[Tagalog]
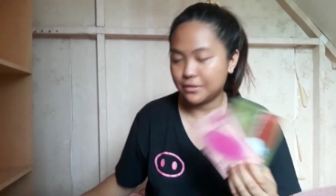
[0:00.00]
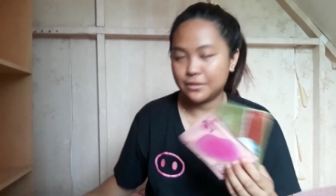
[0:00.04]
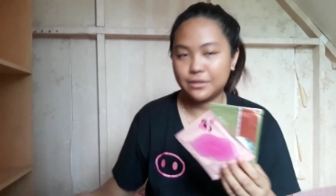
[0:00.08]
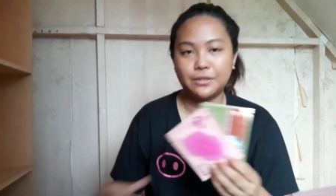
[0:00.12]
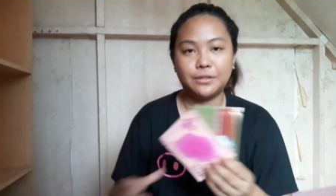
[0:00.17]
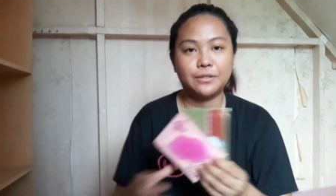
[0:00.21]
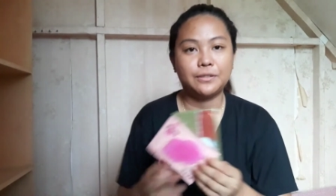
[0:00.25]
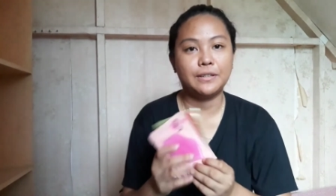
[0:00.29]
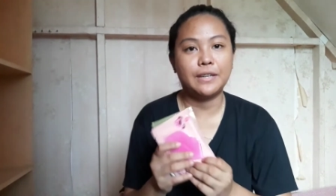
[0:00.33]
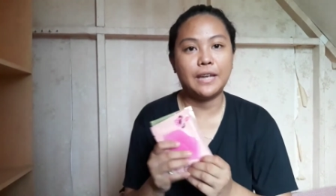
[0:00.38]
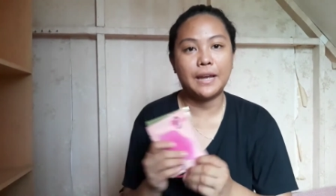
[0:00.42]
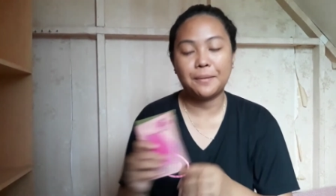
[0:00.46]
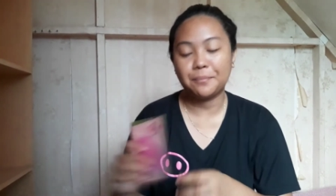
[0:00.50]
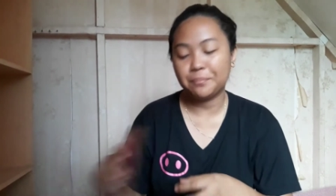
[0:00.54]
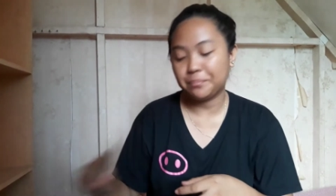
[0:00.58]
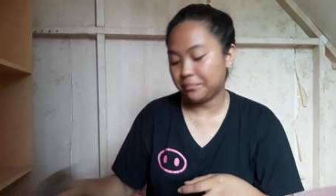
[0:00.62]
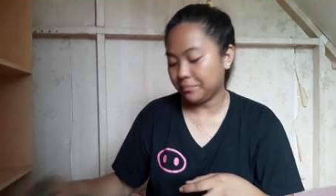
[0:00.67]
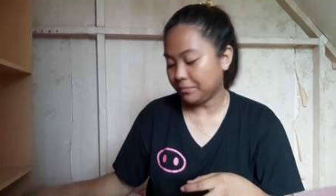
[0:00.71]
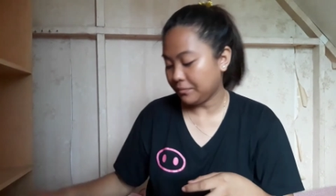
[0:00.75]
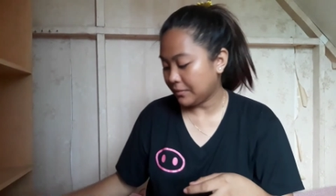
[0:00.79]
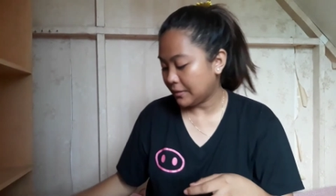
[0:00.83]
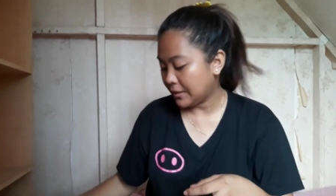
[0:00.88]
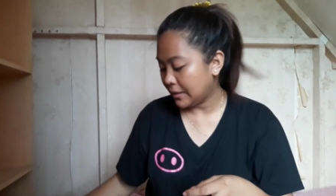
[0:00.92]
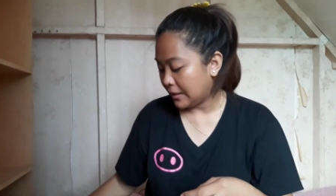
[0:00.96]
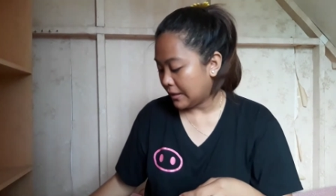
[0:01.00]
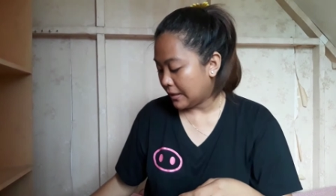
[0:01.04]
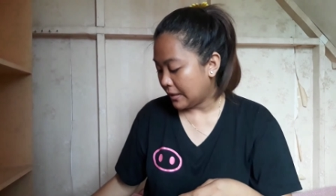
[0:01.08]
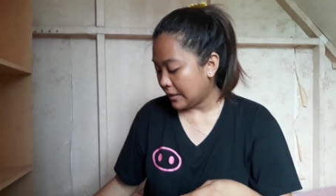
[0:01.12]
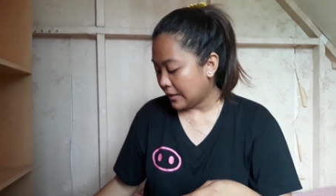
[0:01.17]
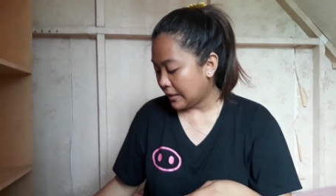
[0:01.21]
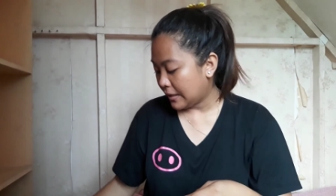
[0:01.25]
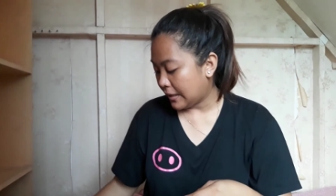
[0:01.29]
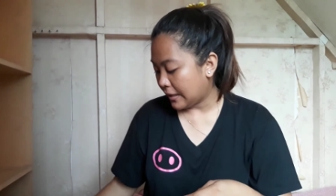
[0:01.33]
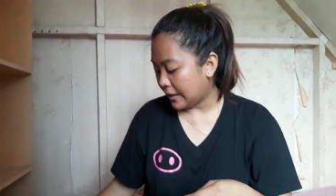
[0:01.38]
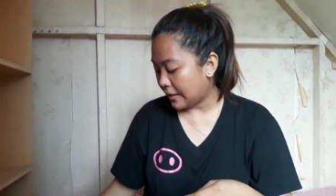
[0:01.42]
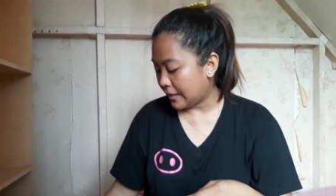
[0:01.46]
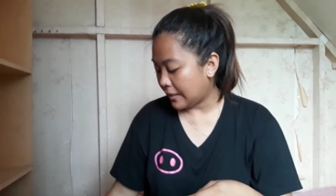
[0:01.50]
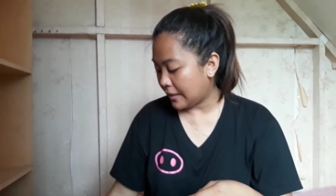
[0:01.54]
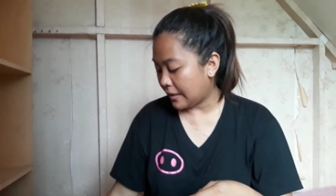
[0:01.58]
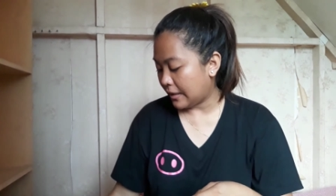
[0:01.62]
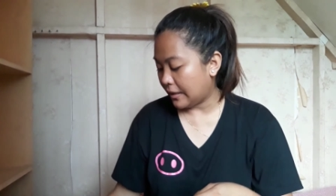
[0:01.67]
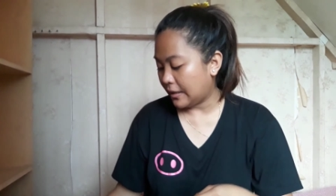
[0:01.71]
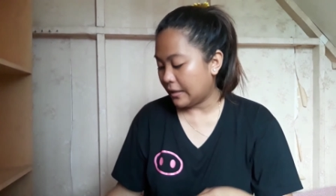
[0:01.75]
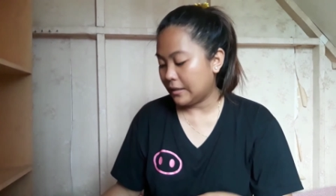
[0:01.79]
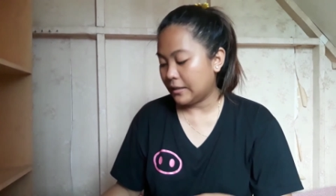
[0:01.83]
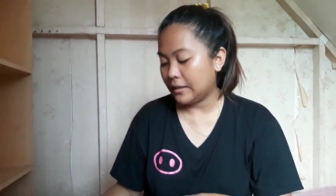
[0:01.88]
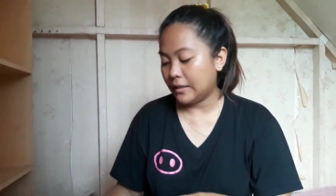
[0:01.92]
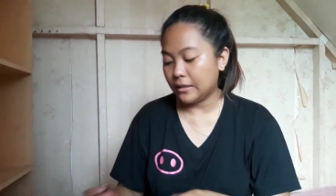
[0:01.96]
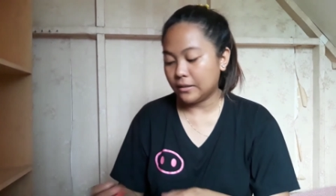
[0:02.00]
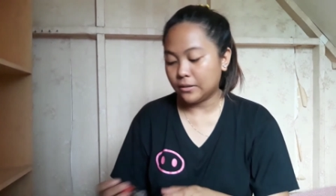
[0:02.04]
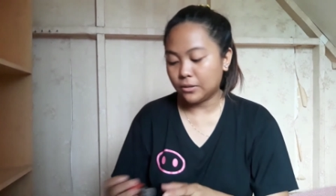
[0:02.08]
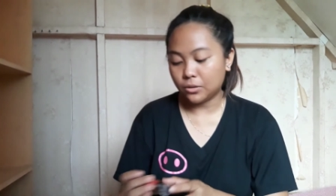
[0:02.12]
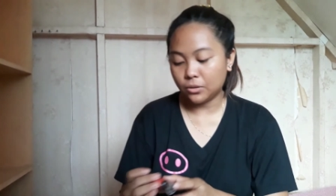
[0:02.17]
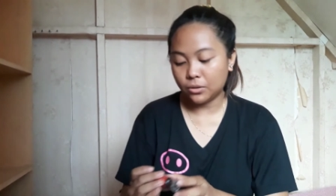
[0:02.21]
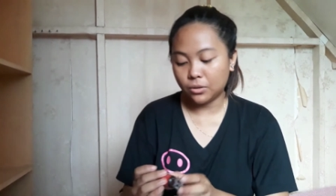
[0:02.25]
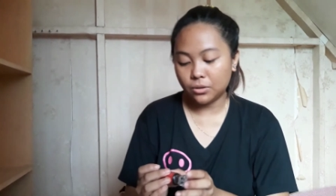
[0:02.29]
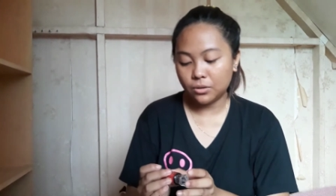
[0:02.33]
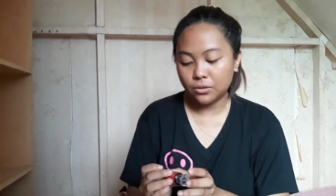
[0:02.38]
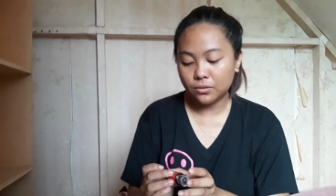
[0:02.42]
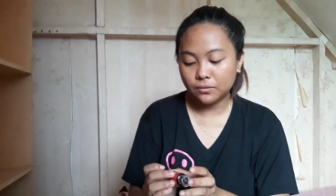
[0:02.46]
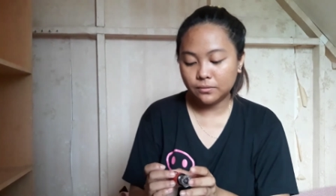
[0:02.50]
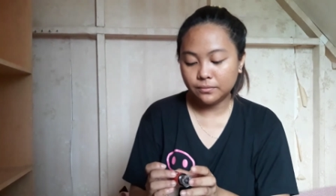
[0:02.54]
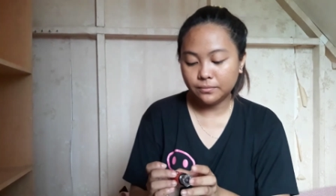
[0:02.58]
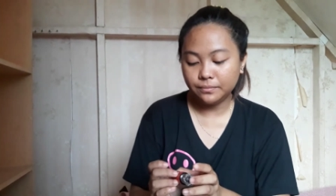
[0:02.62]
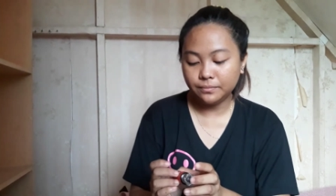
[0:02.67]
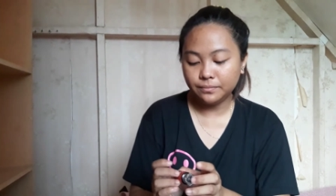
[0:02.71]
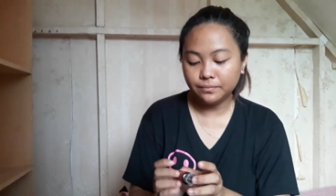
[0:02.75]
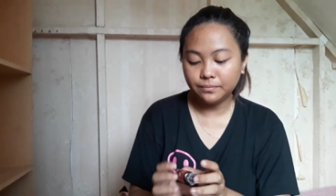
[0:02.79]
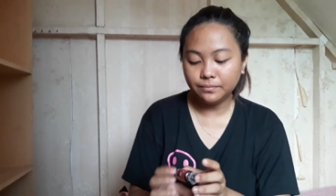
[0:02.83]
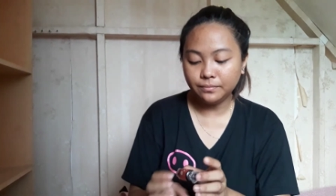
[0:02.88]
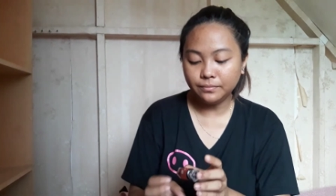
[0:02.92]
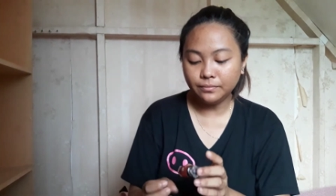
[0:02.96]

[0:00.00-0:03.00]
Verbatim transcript: So, yeah. And then, itong